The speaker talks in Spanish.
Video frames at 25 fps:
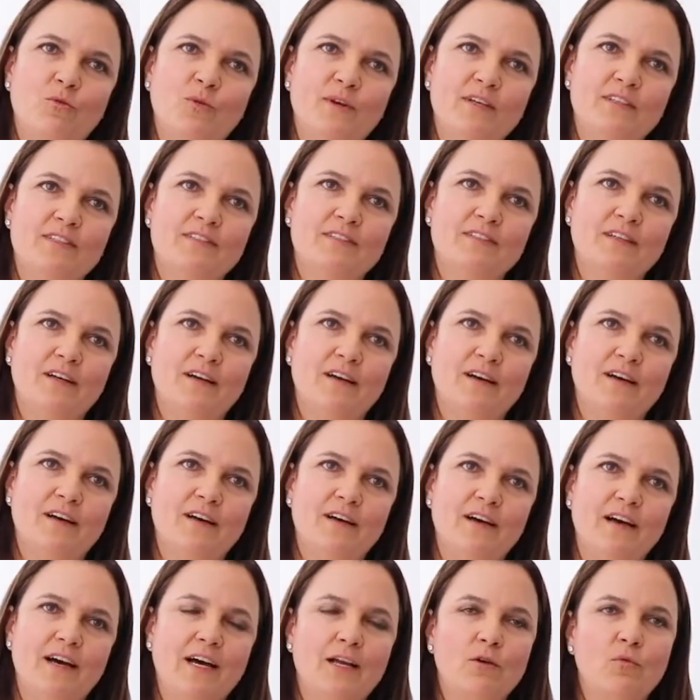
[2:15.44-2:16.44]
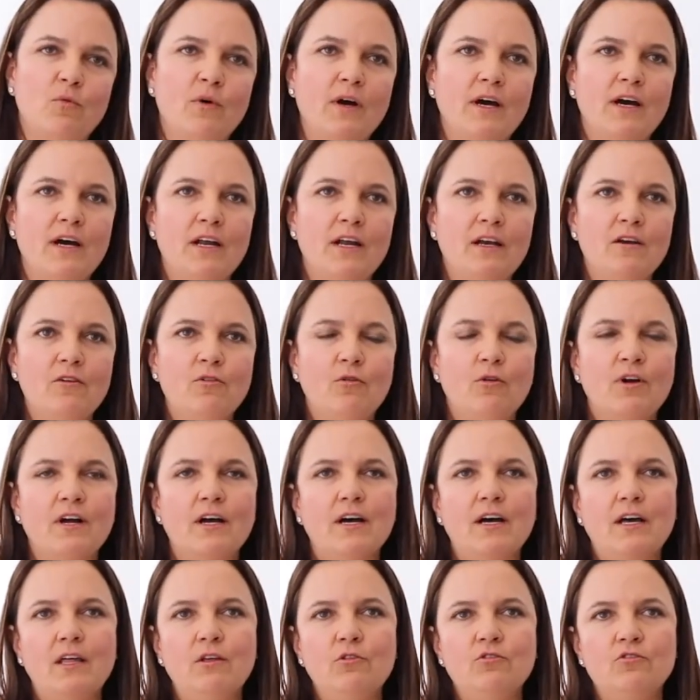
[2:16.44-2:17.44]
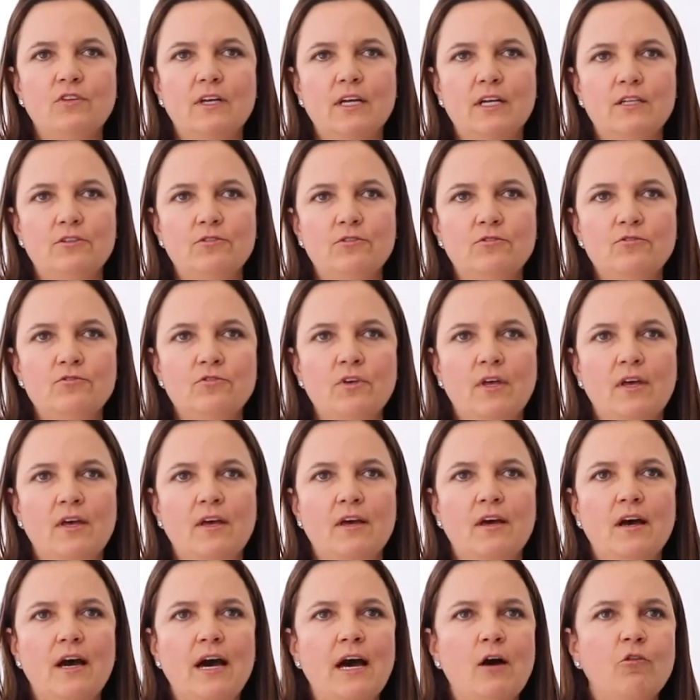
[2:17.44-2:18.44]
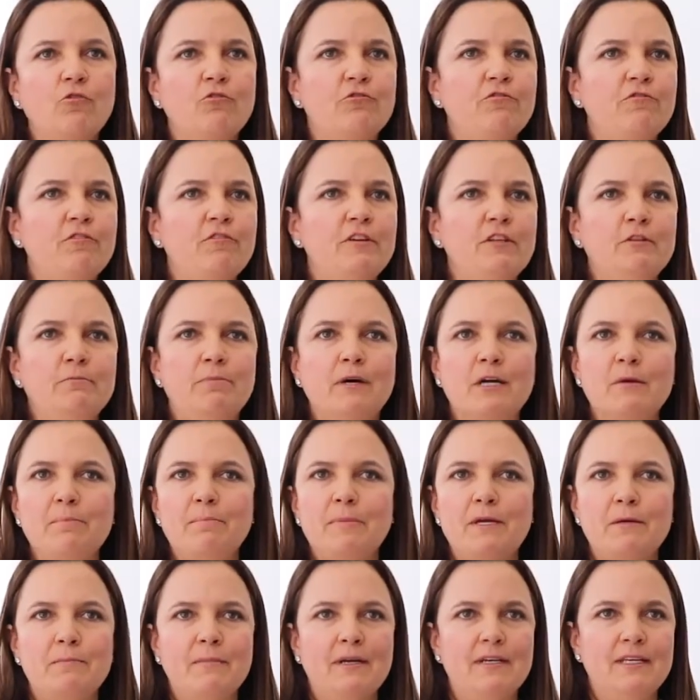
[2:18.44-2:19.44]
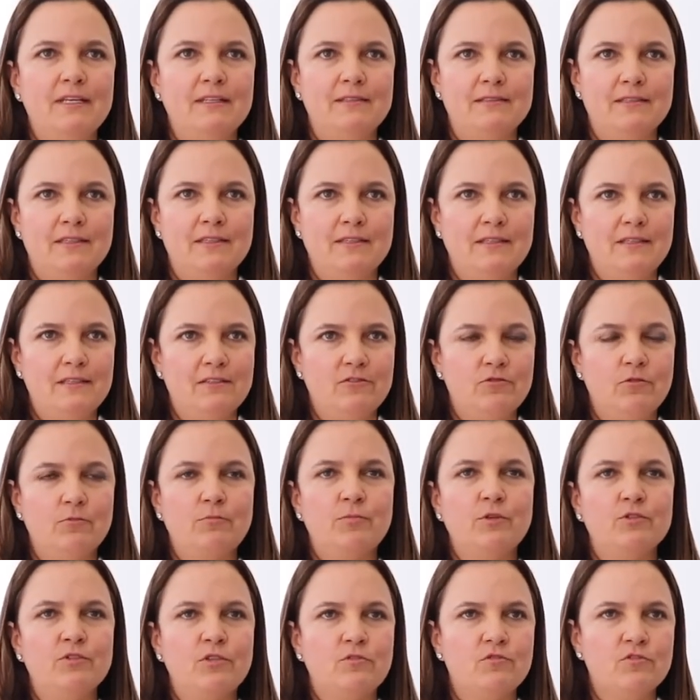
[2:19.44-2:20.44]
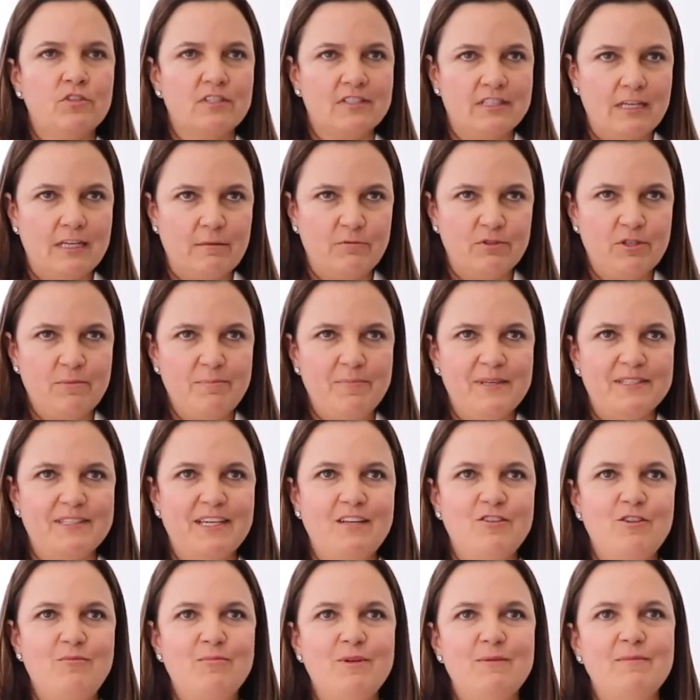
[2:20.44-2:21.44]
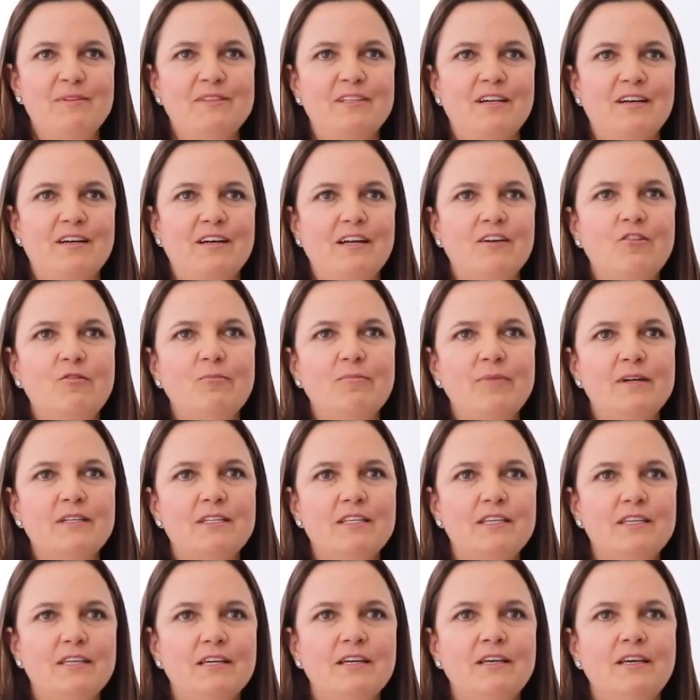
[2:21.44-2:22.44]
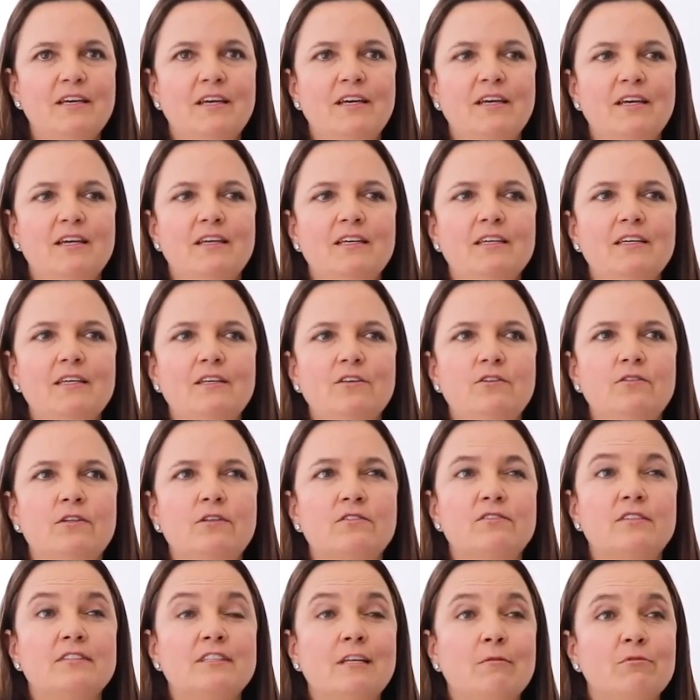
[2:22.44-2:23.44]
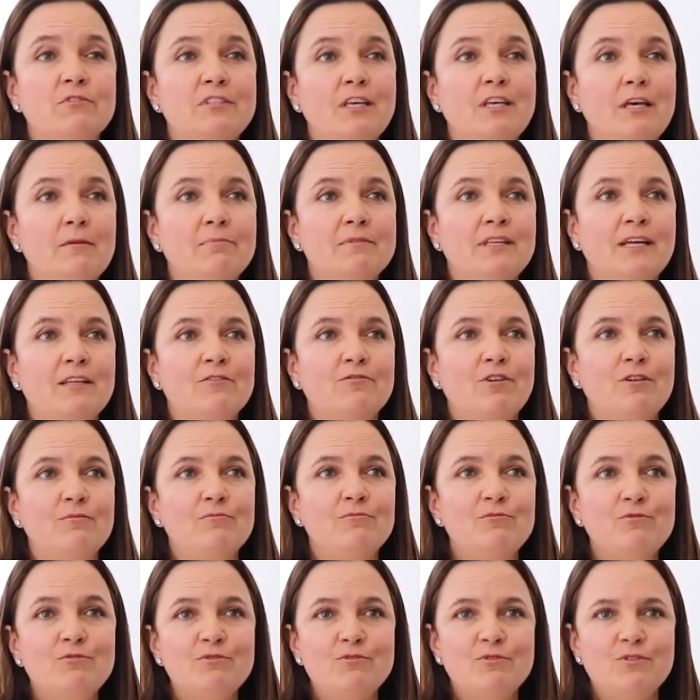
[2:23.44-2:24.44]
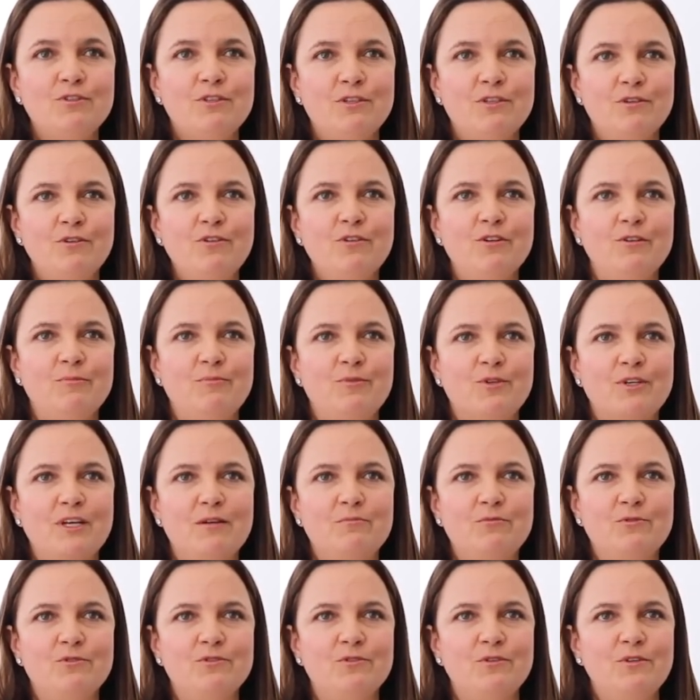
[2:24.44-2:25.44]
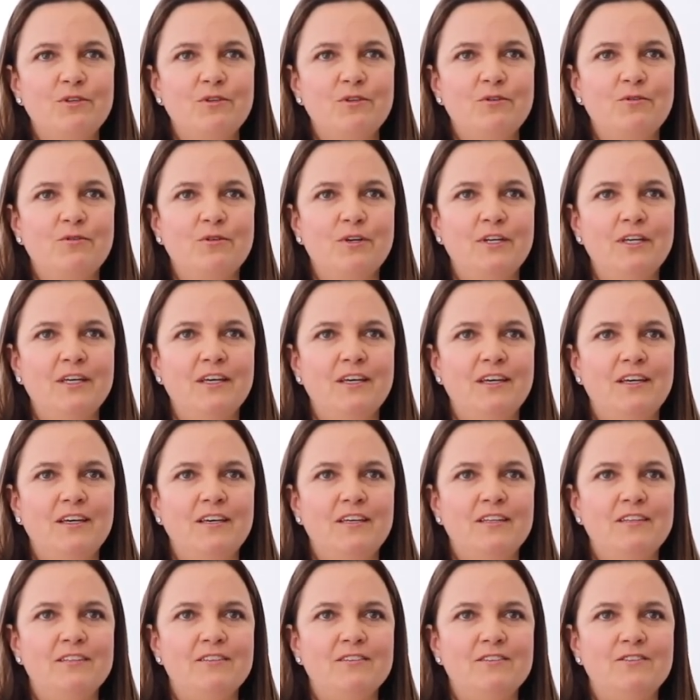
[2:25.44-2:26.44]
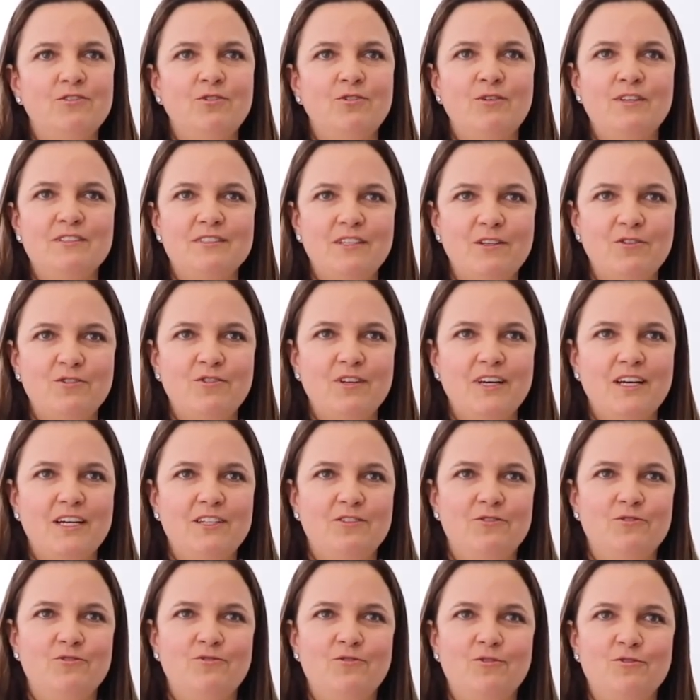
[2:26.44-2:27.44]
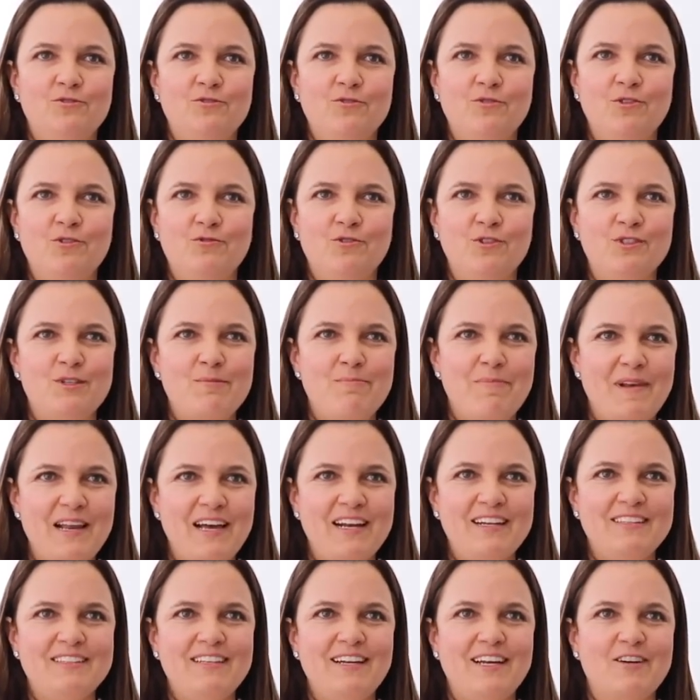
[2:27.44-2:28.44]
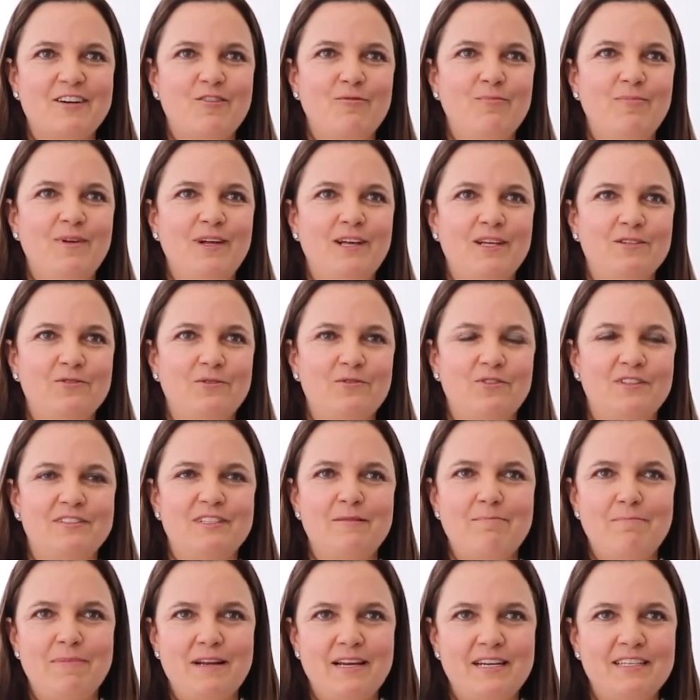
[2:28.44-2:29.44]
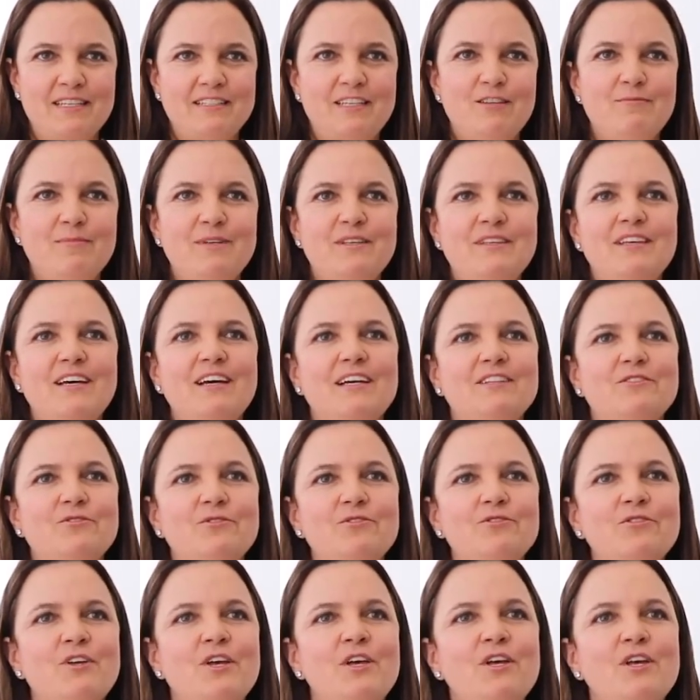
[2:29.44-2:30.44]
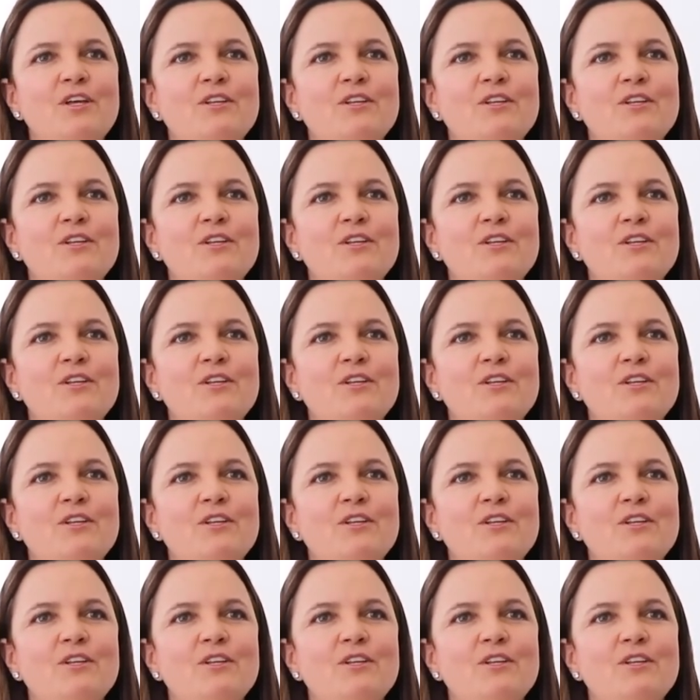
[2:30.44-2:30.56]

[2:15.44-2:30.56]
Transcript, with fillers: encuesta anual o cada dos años a un feedback permanente. Son procesos que estamos empezando a implementar en la compañía y donde nos estamos adaptando al mundo de hoy, porque el mundo de hoy no es de dos años, no, es de planes de largo plazo, es de planes inmediatos,